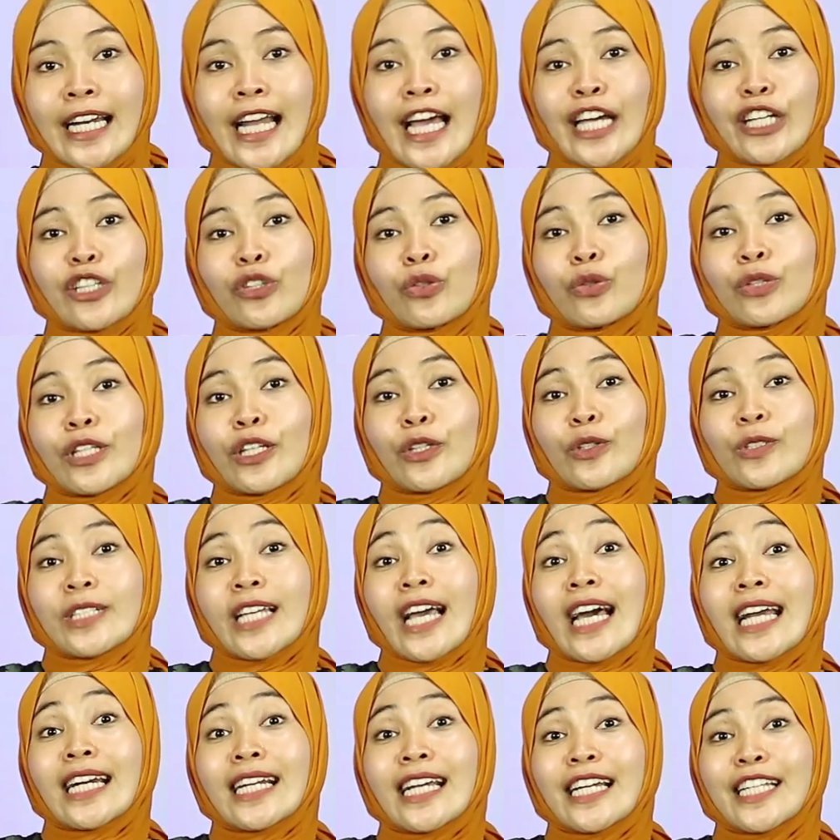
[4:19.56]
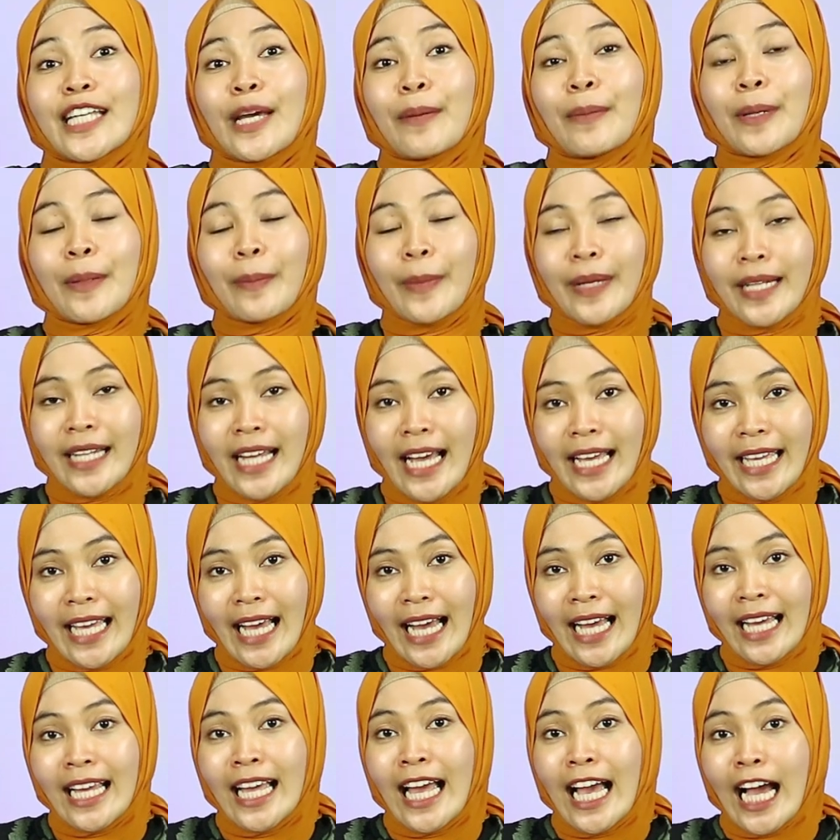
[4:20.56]
Nah, itu tentunya harganya berbeda
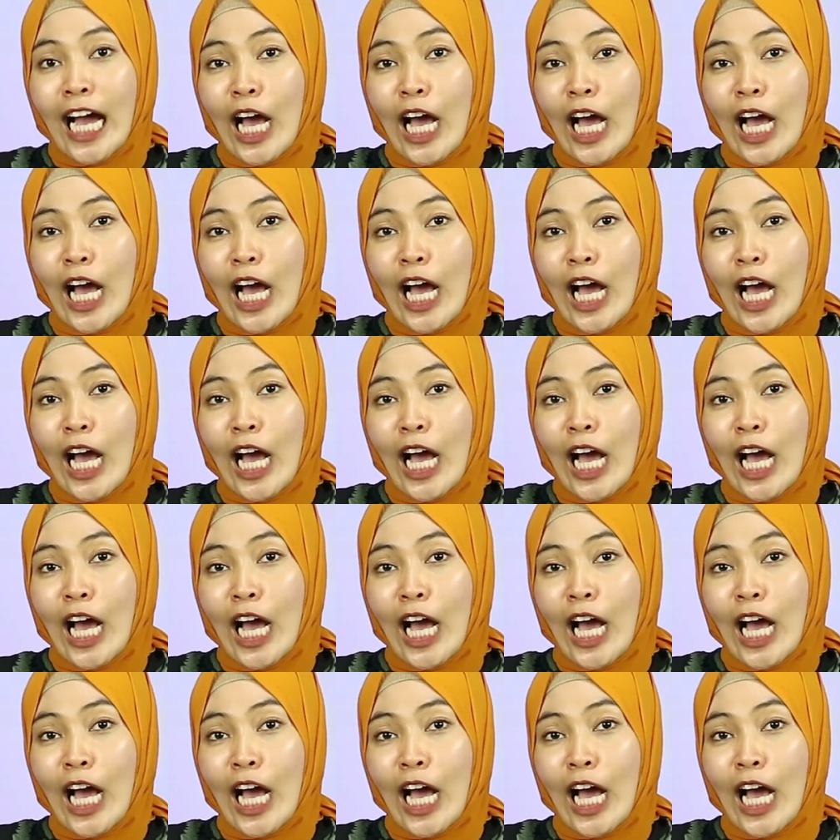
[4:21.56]
ya.